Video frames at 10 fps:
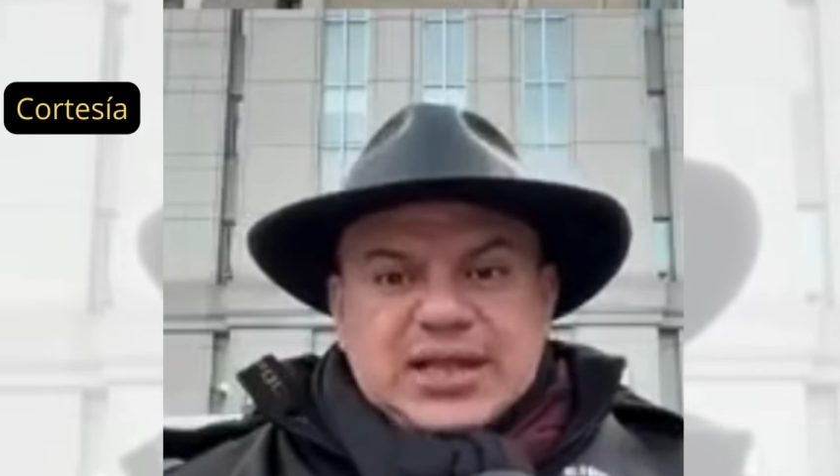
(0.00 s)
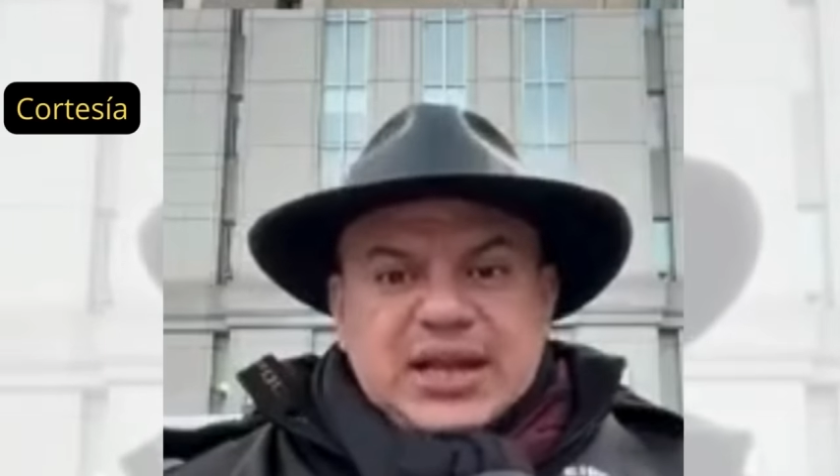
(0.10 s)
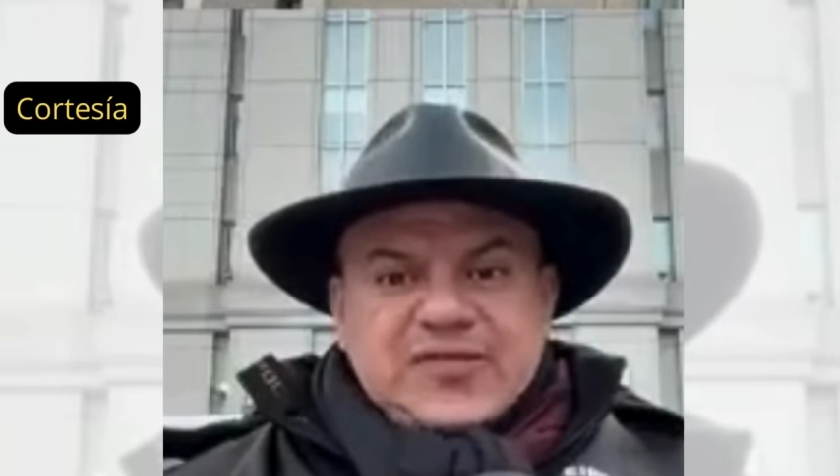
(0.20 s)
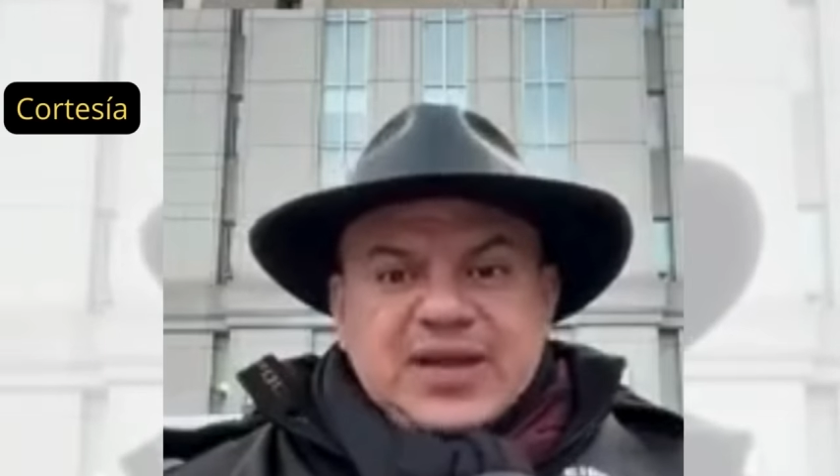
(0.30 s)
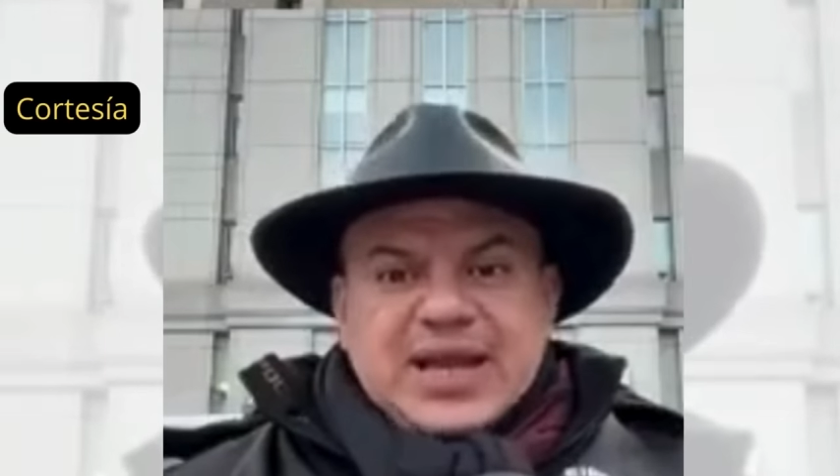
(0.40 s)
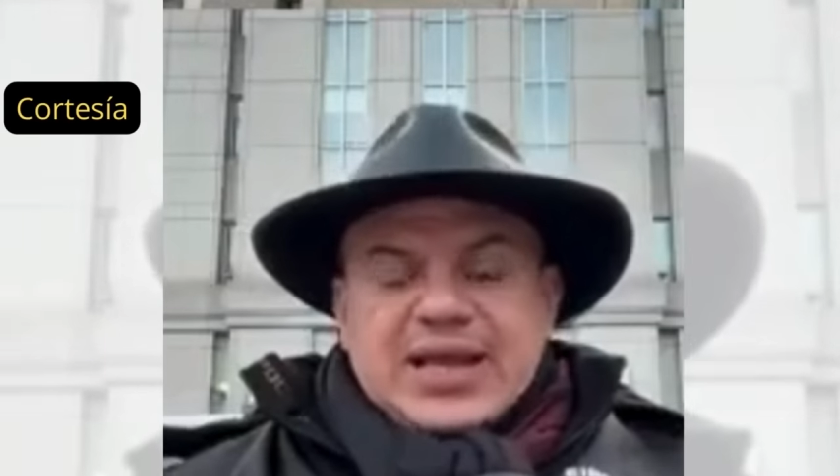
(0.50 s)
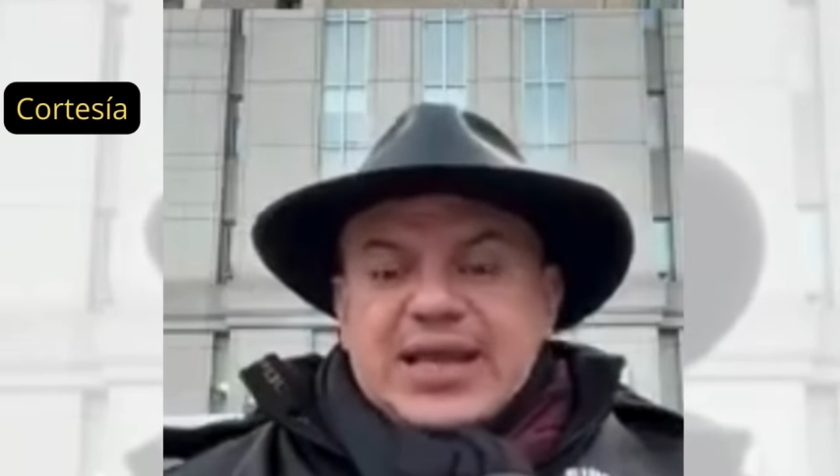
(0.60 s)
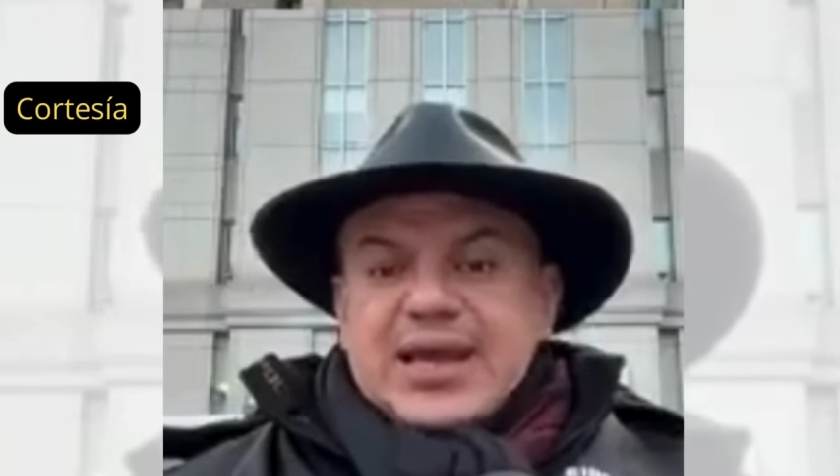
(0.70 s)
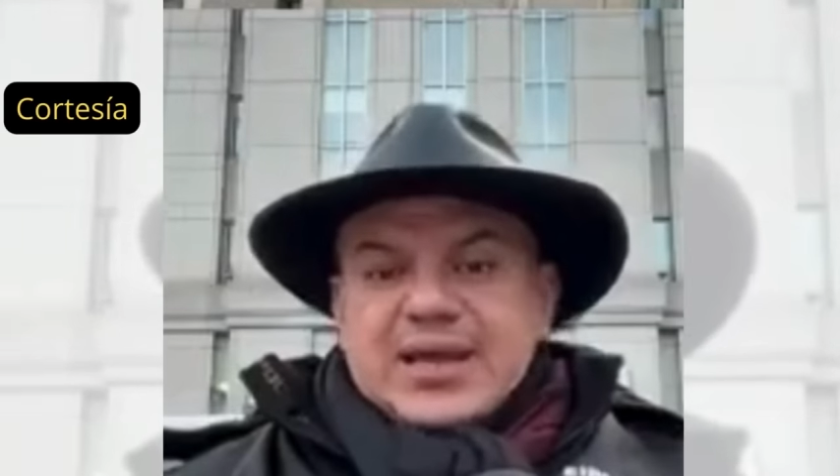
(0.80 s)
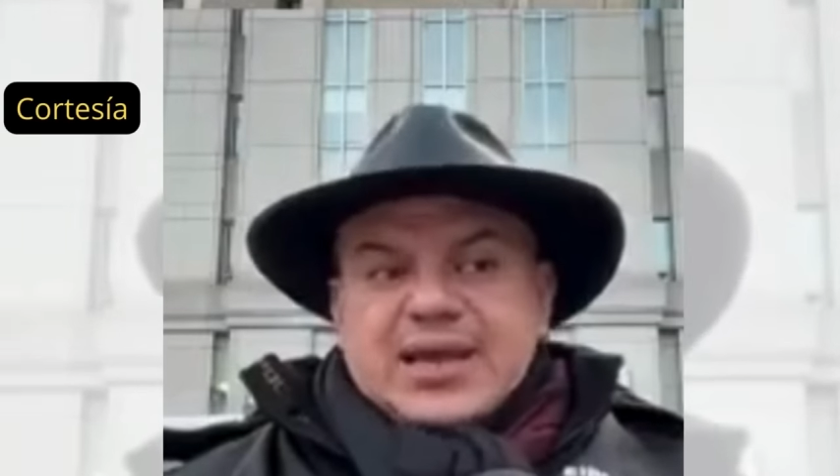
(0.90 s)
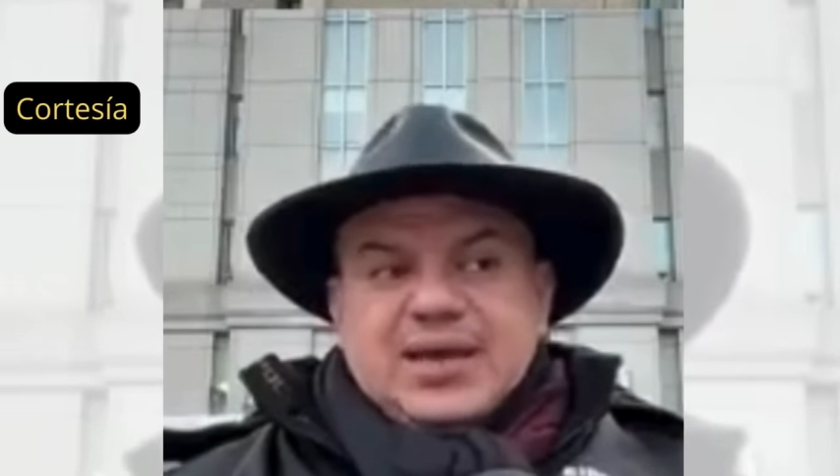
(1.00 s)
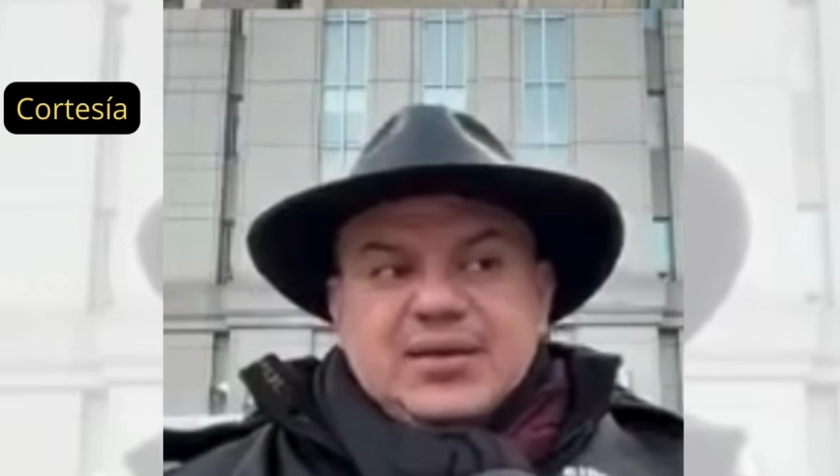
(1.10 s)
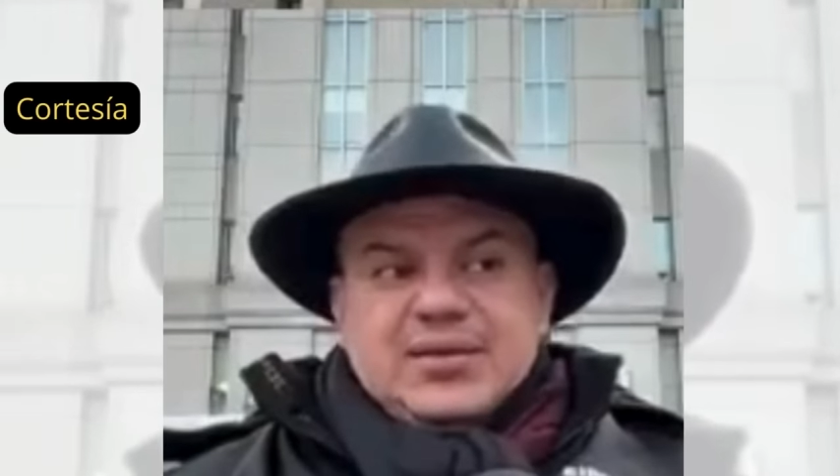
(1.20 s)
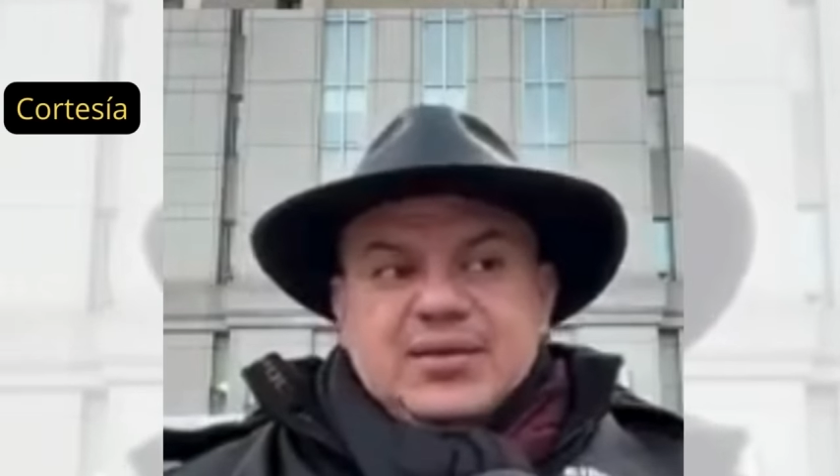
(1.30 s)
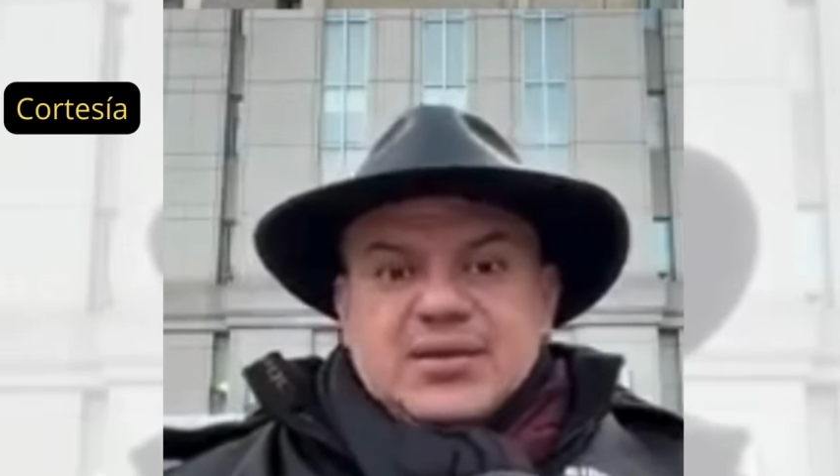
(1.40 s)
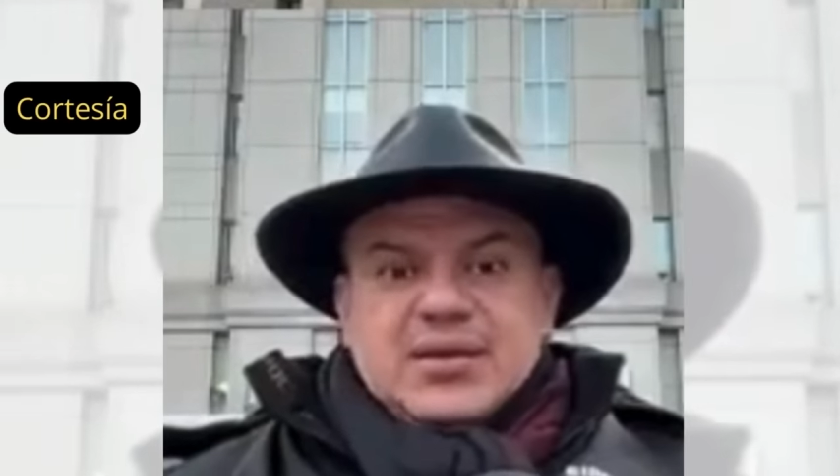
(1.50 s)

la fiscalía que,